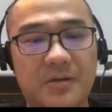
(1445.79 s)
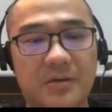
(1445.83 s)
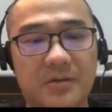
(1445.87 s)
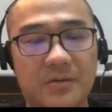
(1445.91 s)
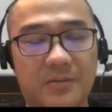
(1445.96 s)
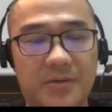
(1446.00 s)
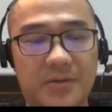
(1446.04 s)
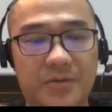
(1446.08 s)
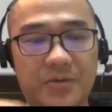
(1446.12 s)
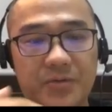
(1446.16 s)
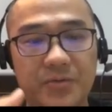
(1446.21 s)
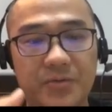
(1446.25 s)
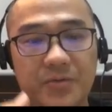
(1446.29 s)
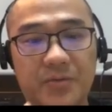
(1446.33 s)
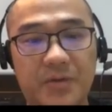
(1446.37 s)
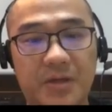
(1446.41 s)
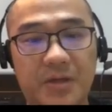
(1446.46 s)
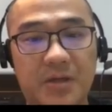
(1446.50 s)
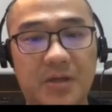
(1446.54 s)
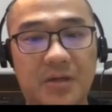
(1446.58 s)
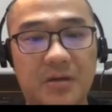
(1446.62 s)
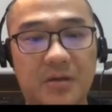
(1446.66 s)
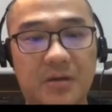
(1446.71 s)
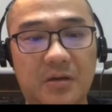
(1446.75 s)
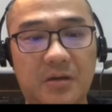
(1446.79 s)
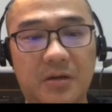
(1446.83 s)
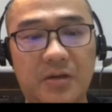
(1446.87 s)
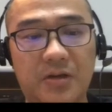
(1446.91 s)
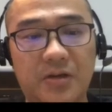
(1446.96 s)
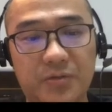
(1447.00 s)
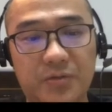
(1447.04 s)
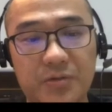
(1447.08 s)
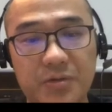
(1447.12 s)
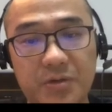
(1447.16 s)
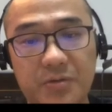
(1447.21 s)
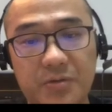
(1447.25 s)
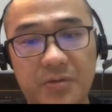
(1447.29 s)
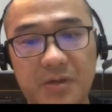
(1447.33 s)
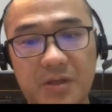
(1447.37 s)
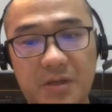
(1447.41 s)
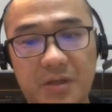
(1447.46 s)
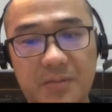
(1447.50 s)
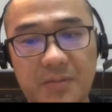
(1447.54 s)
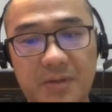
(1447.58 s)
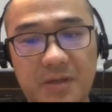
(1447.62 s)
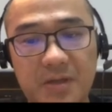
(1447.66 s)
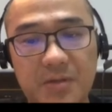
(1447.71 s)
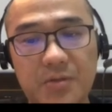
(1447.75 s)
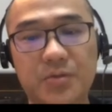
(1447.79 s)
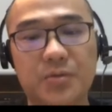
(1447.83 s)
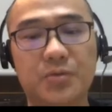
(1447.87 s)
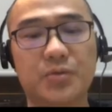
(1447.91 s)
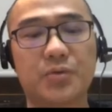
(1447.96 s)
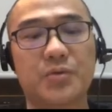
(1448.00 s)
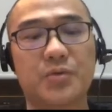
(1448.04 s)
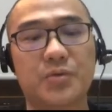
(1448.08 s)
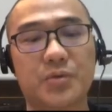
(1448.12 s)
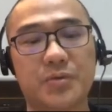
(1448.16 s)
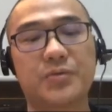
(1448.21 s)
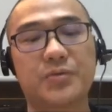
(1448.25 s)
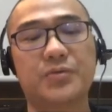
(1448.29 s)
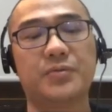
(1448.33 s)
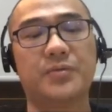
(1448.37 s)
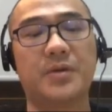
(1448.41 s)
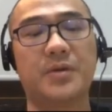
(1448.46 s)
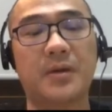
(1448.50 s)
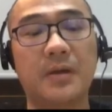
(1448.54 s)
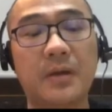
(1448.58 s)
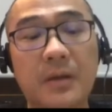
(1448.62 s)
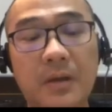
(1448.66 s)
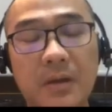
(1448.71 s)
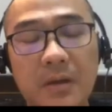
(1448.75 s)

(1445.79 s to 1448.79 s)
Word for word: 我们就用了一个 NoSQL 的 DB 去做存储的，